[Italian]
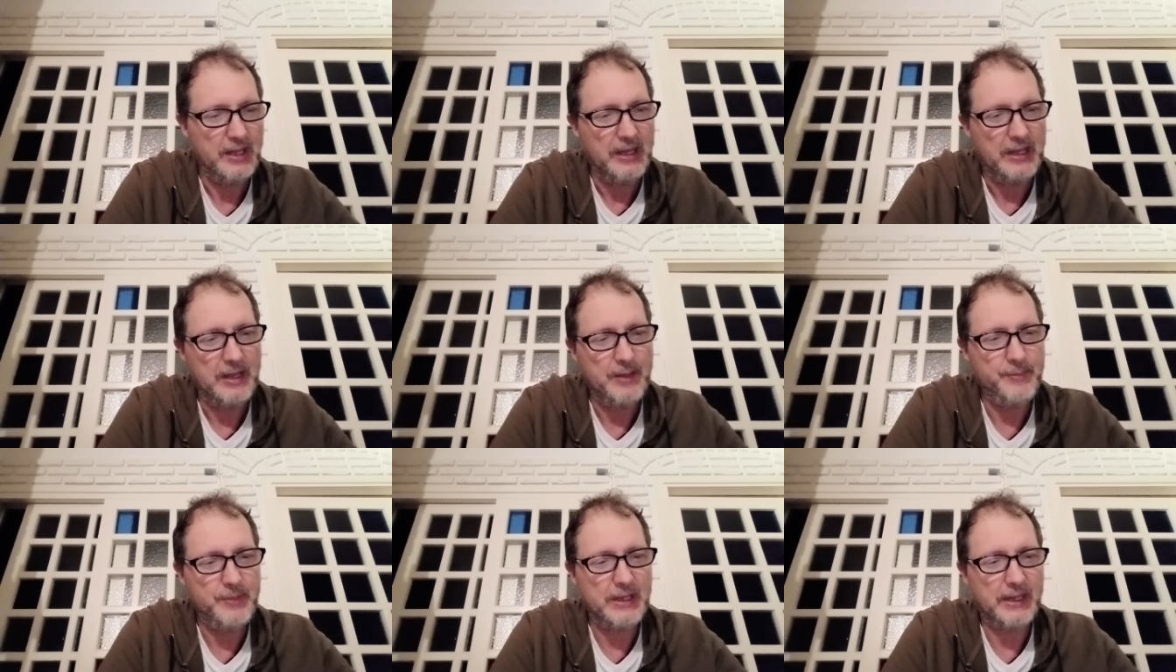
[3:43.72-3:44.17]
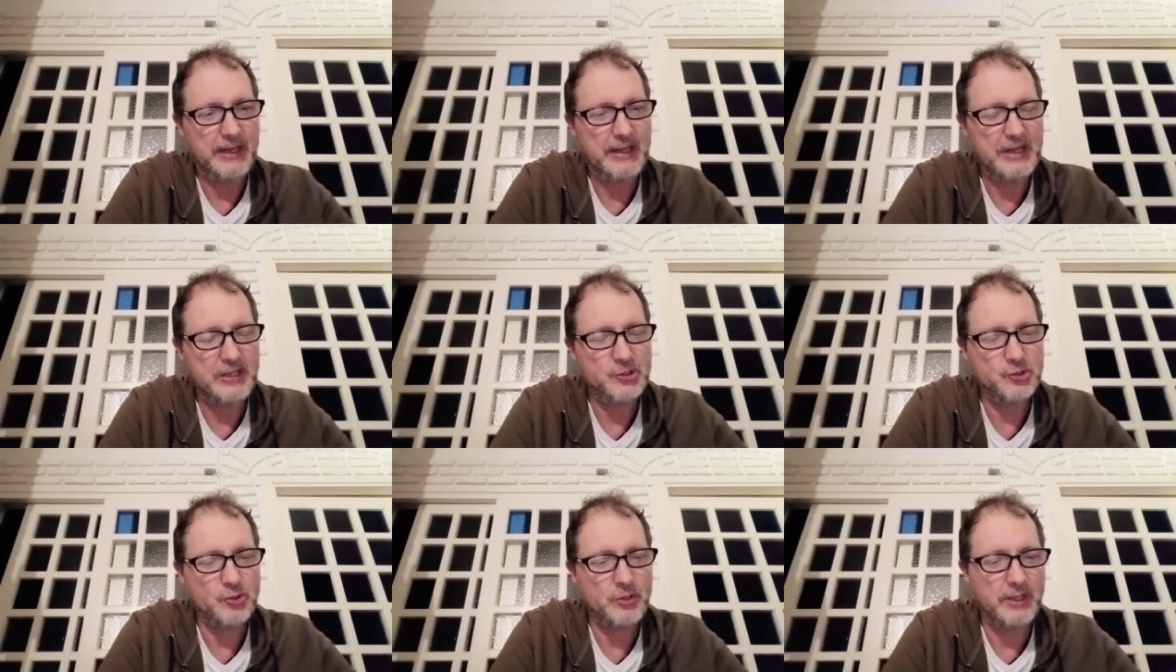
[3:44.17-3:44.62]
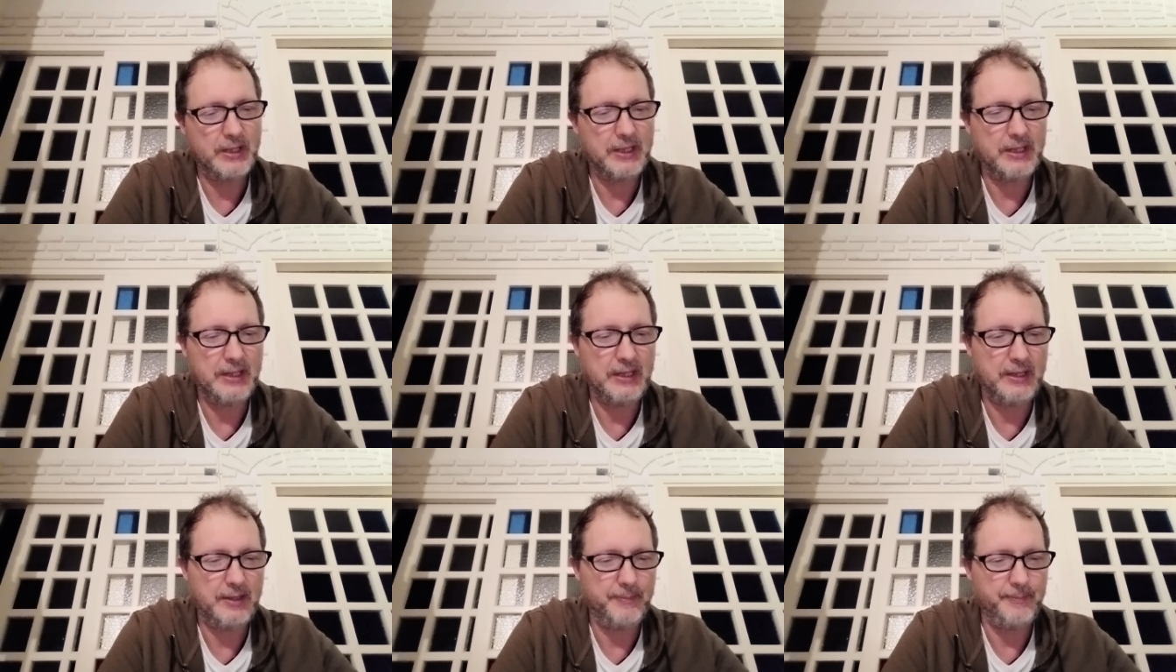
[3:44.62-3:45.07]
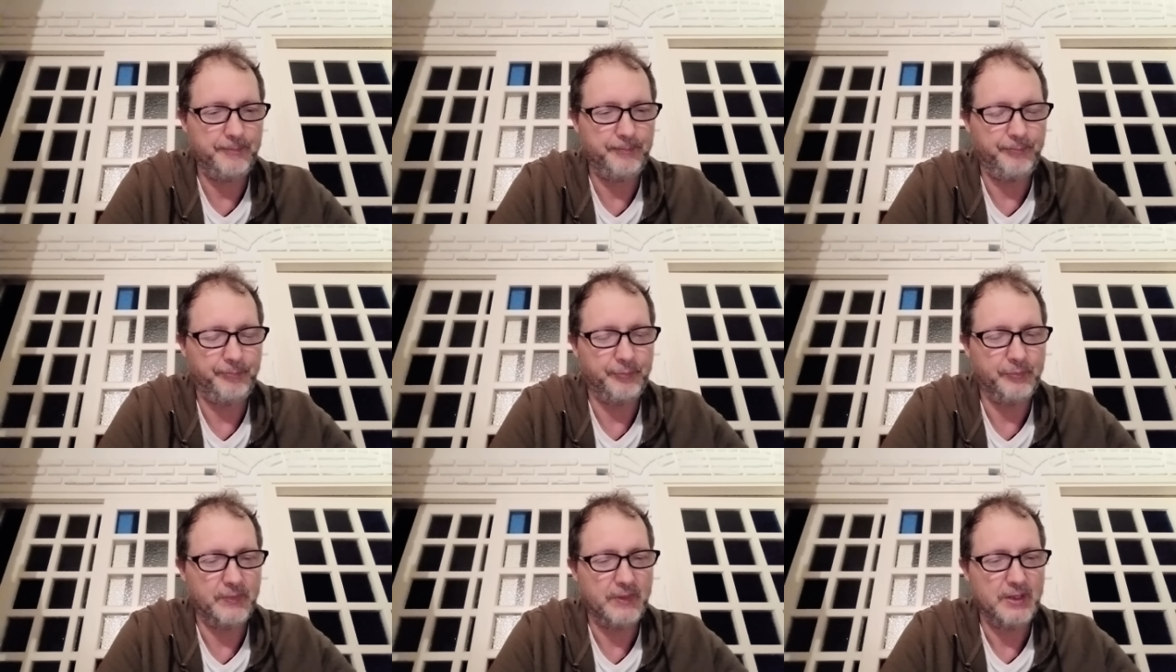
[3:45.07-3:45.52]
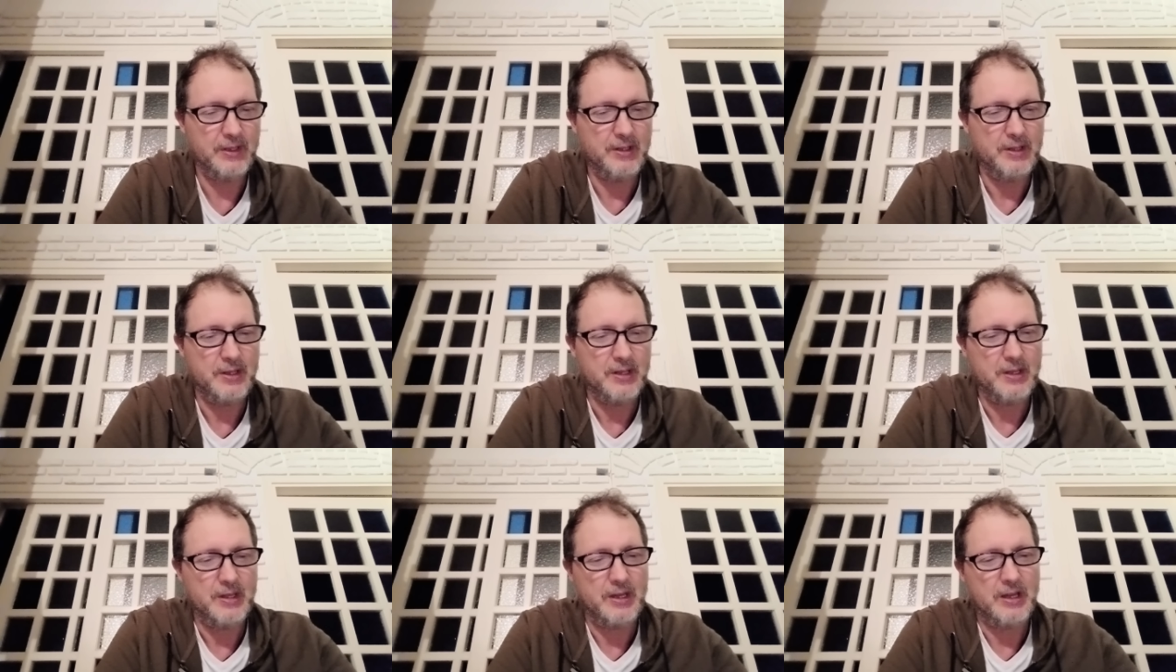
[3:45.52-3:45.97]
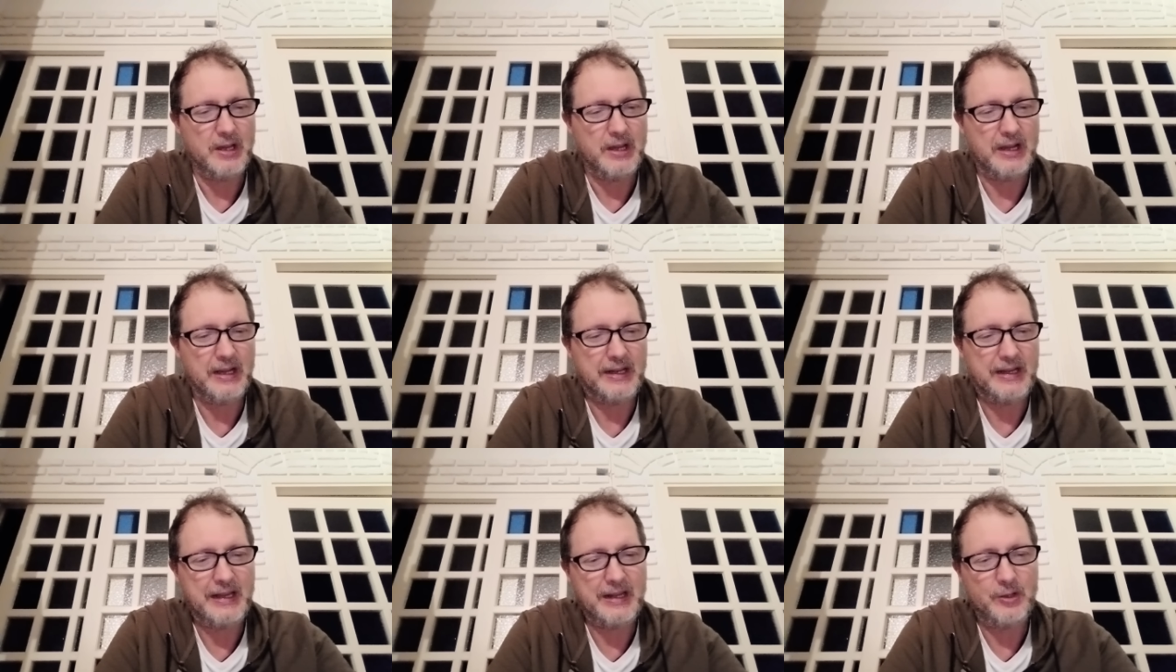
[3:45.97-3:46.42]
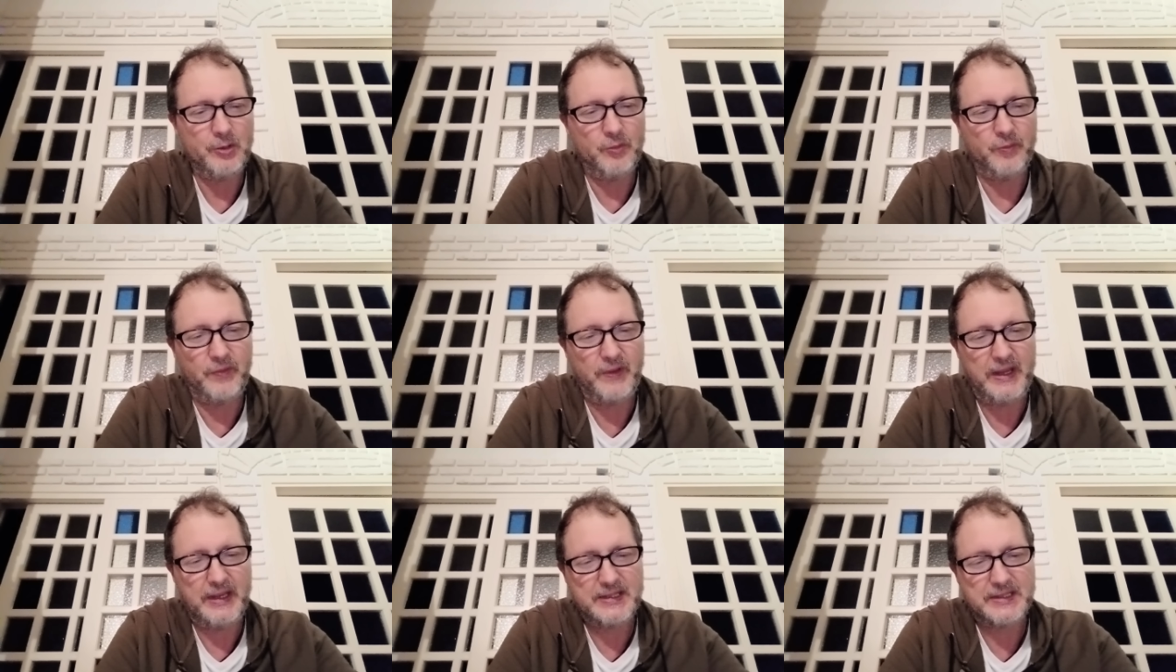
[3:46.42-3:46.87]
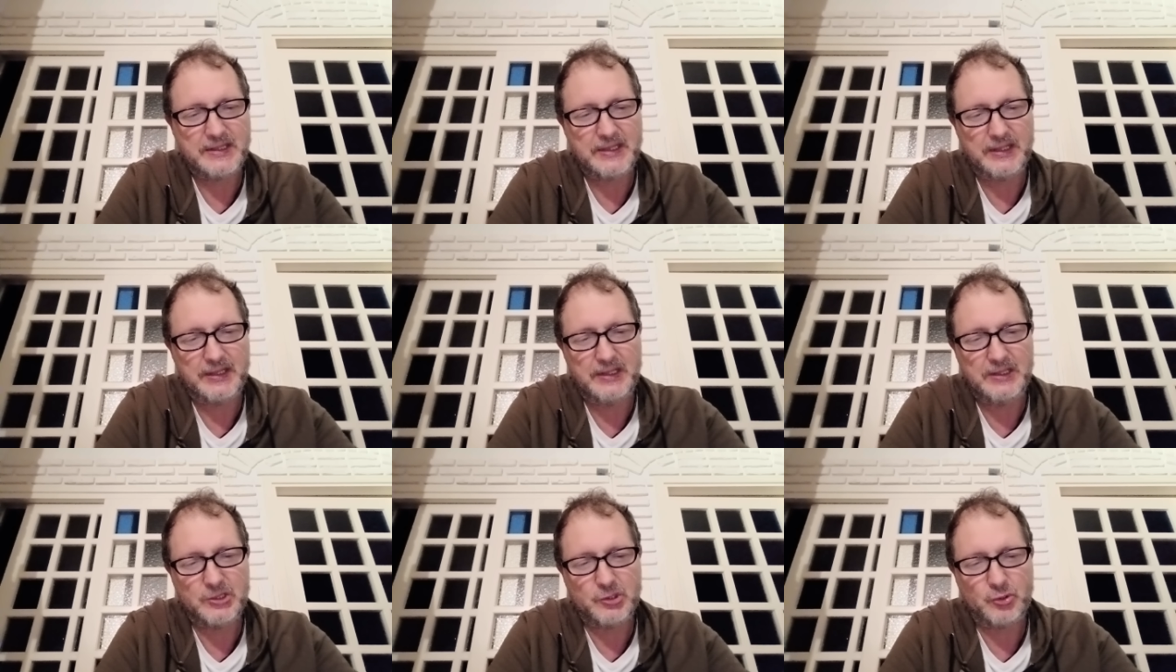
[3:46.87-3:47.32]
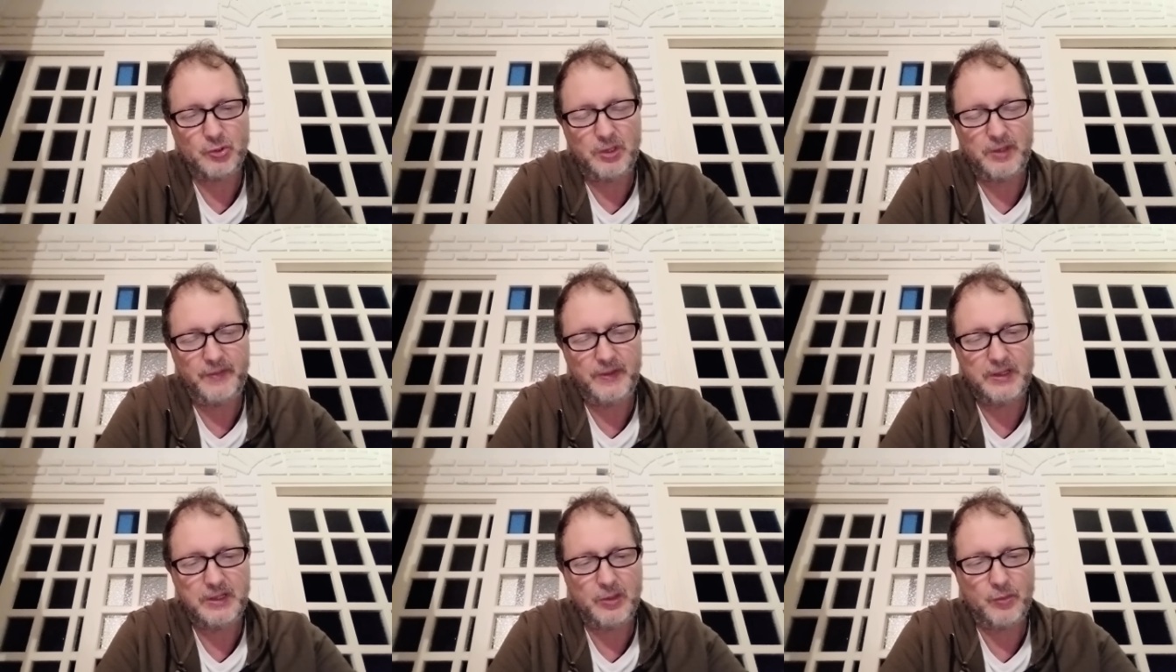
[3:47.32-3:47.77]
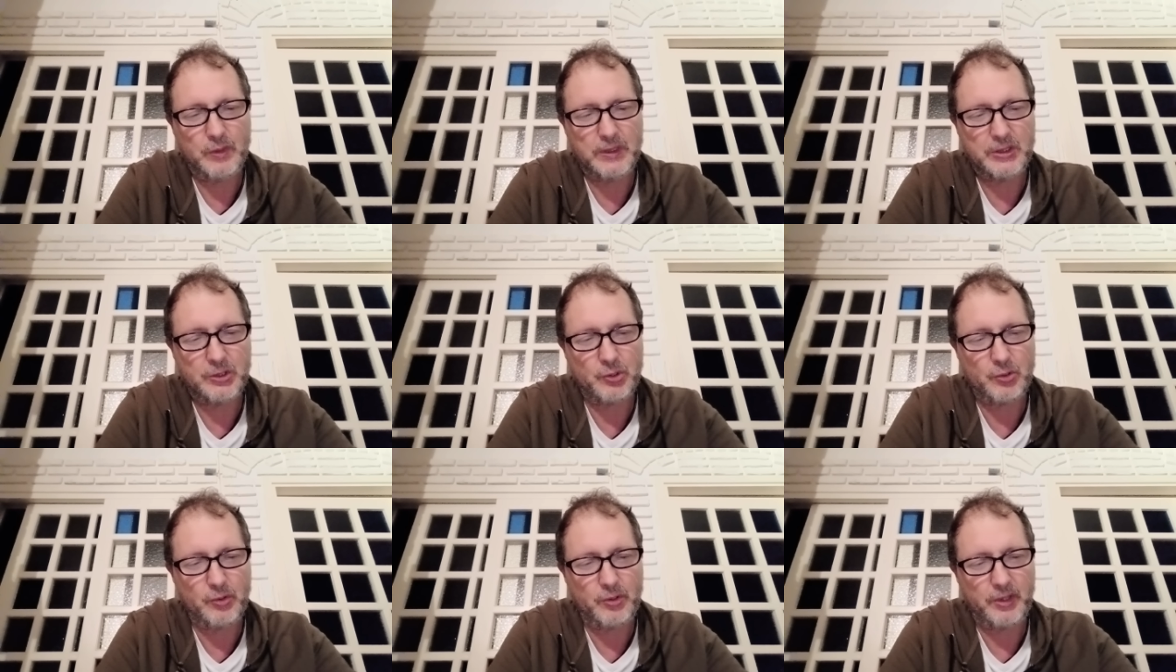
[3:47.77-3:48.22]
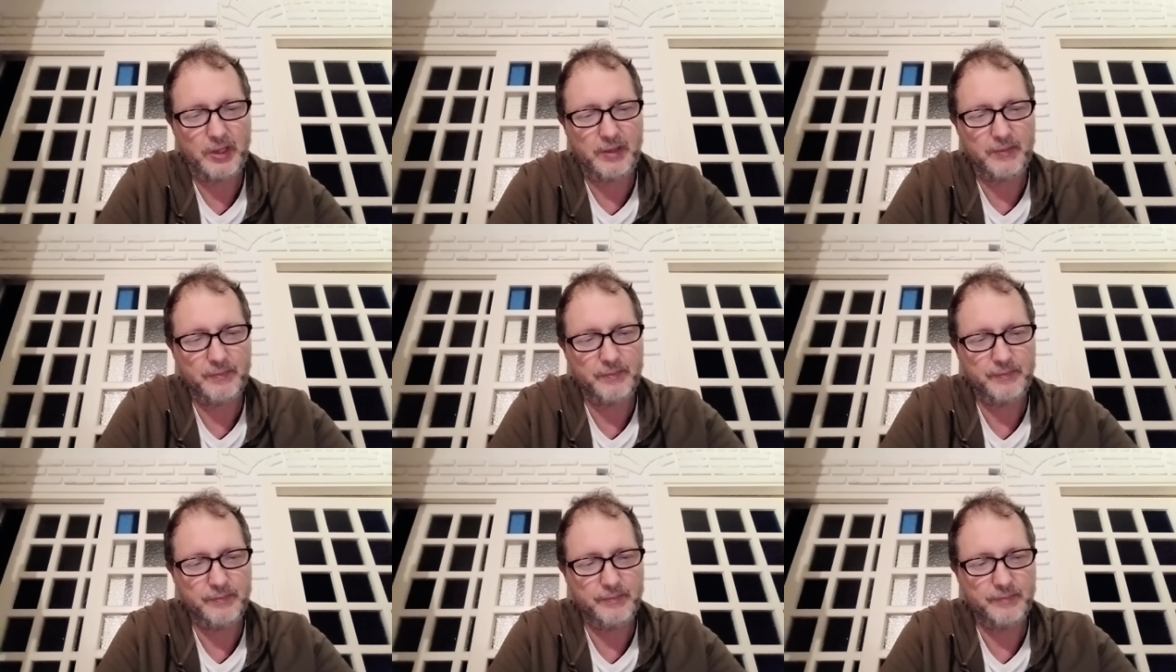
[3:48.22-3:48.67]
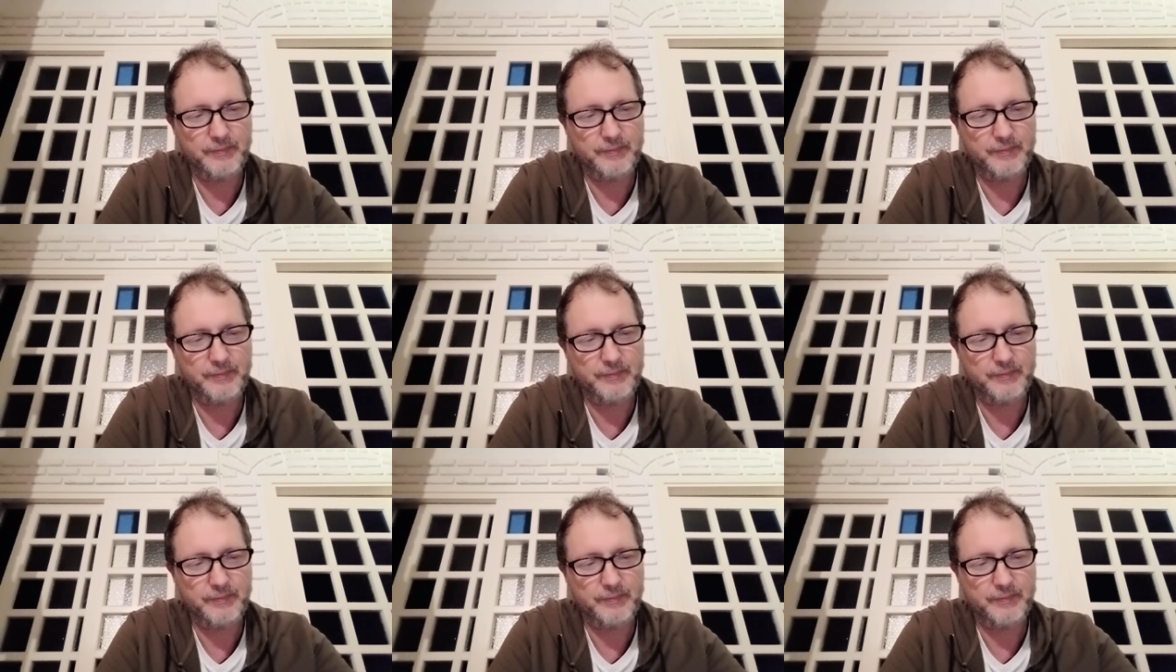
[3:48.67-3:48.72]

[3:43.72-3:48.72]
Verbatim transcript: E mi aggancio anche a Carlo Festa del Sole 24 Ore,